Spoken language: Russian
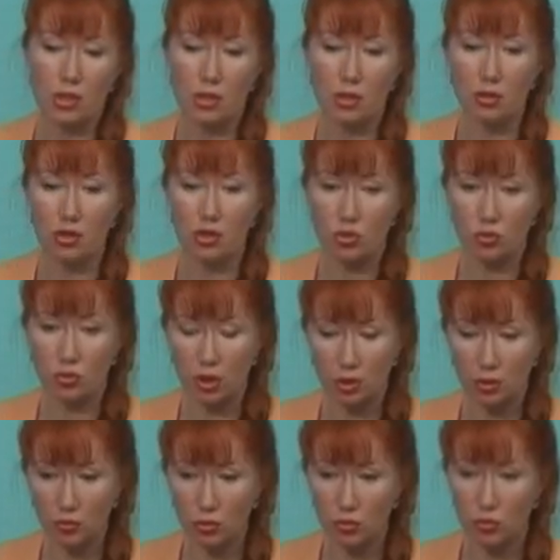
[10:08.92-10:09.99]
сделать что-то
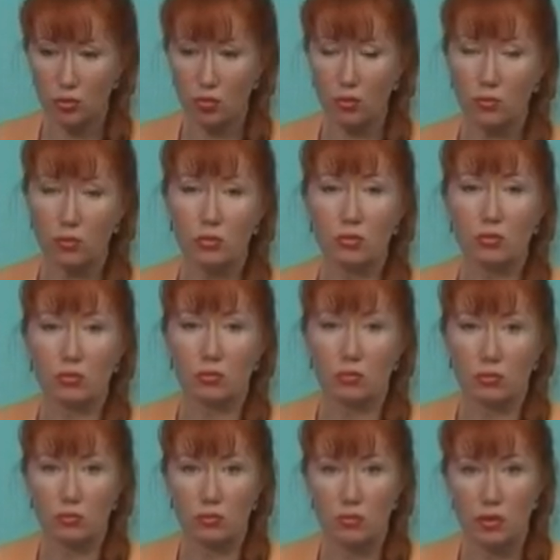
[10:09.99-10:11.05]
одно, другому
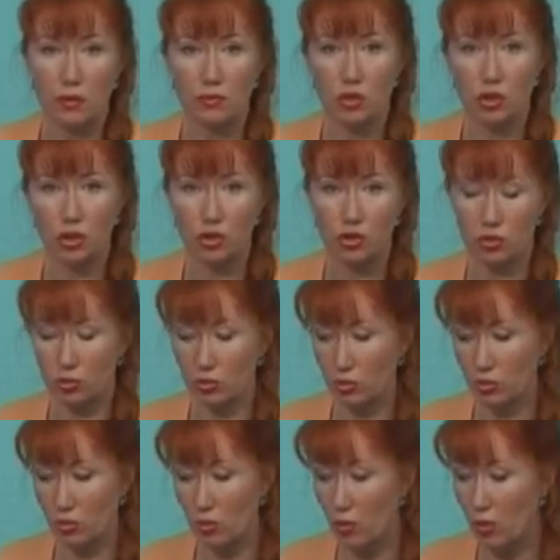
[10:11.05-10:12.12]
совершенно что-то
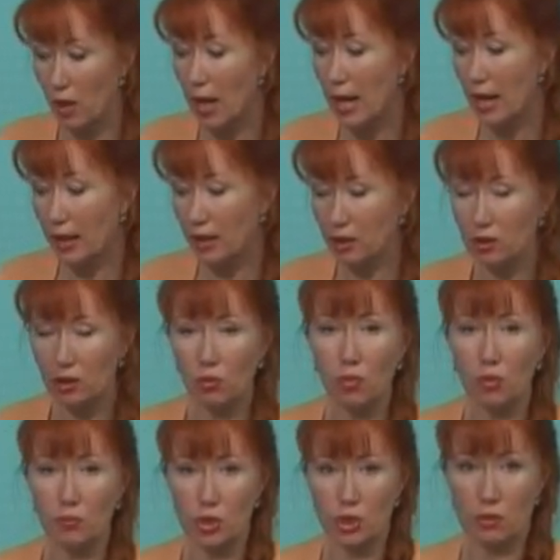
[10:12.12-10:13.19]
другое. Это
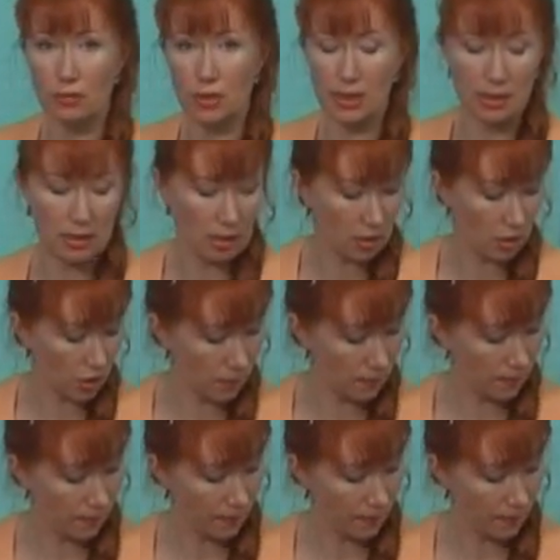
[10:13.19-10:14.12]
общий массаж.